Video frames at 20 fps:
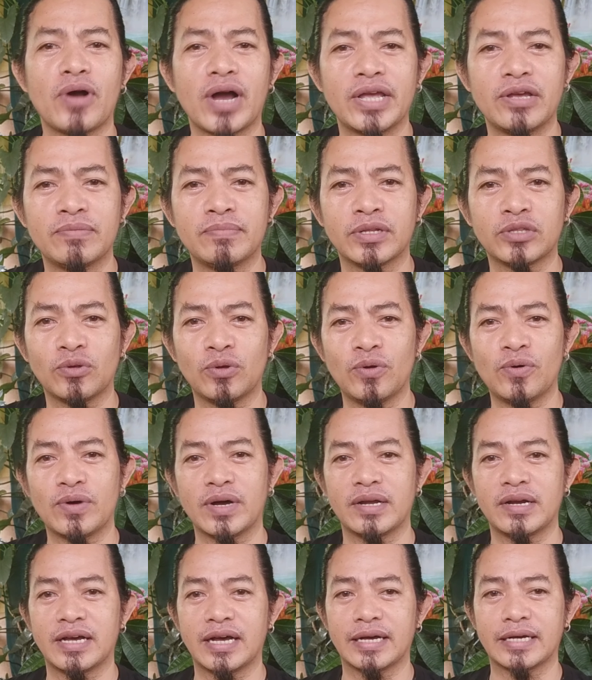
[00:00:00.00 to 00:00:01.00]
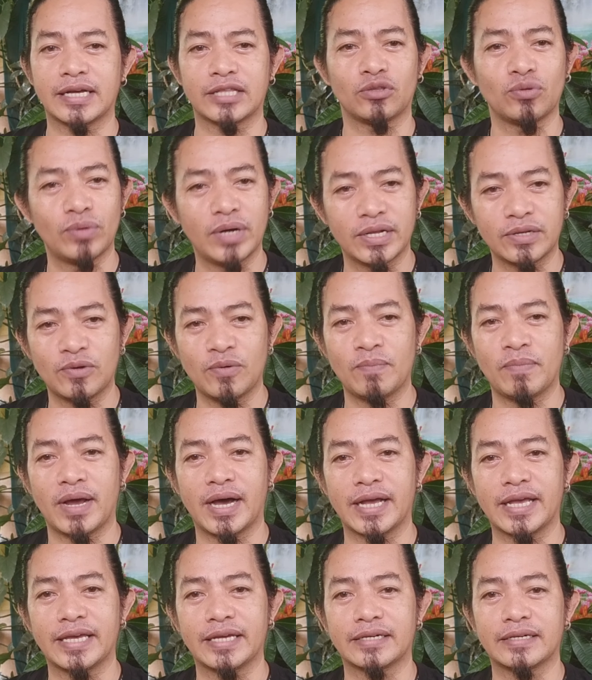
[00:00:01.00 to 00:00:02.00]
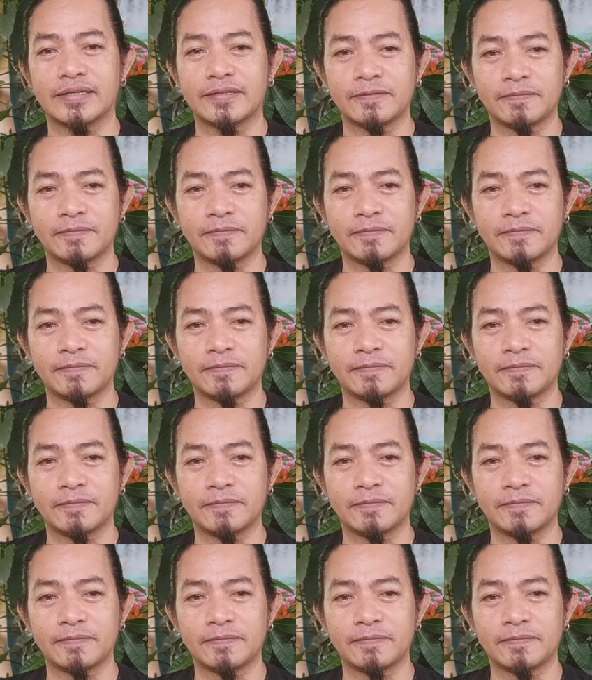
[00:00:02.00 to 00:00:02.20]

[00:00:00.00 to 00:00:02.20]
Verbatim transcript: kayong matulungan na katulad kong vlogger.